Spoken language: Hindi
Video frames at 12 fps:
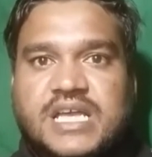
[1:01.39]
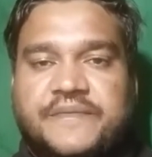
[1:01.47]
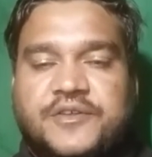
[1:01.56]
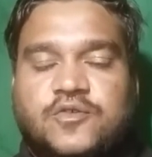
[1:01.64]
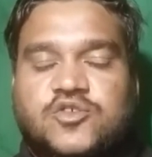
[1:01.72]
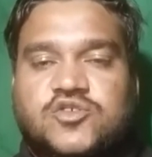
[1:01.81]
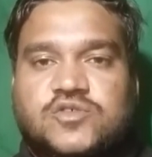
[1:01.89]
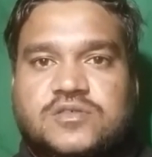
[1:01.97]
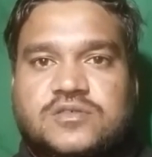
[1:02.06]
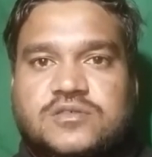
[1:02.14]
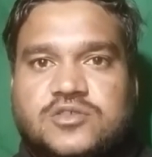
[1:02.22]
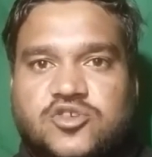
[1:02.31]
या फिर कुछ
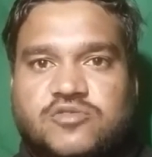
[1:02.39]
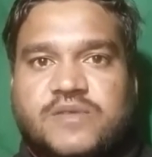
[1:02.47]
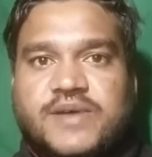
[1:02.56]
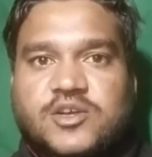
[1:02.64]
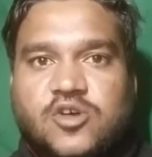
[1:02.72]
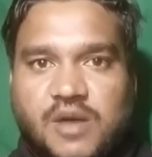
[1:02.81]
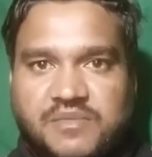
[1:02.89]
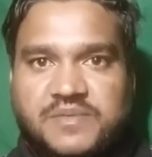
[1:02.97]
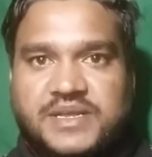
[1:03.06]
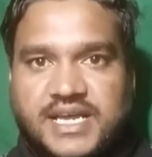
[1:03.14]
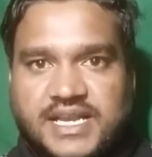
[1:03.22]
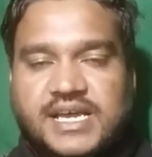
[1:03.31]
यूट्यूबर भाई को अभी
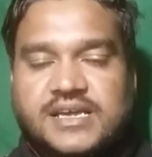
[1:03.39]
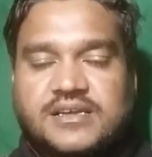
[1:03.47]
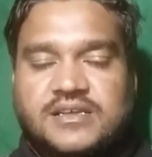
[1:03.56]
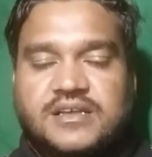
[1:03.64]
भी करना